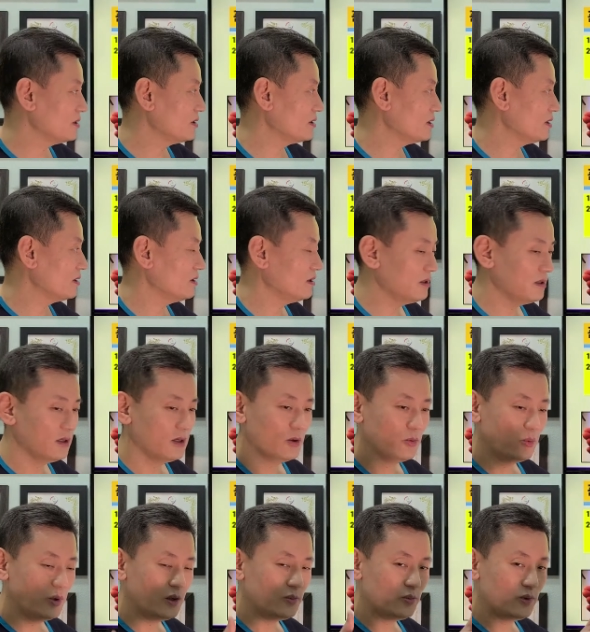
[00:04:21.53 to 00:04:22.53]
때는
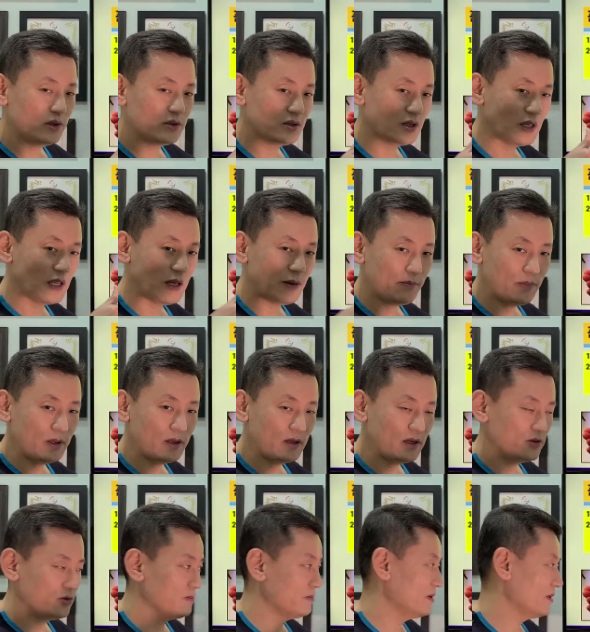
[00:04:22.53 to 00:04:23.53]
외부에서 이렇게 압박을
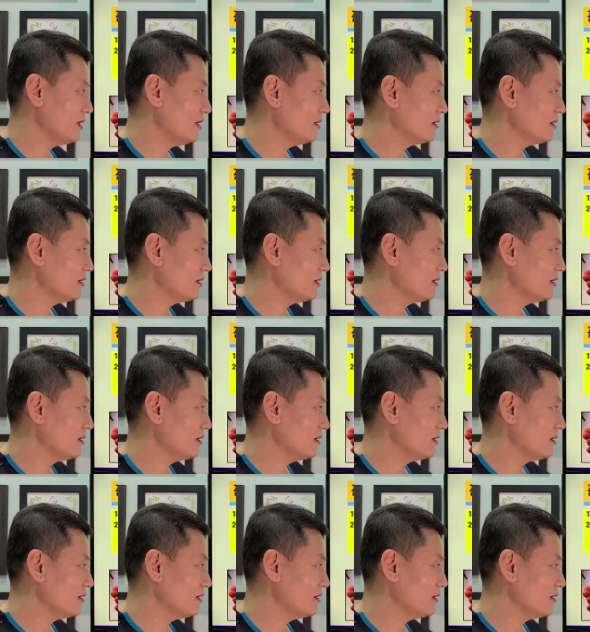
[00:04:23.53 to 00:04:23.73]
해줍니다.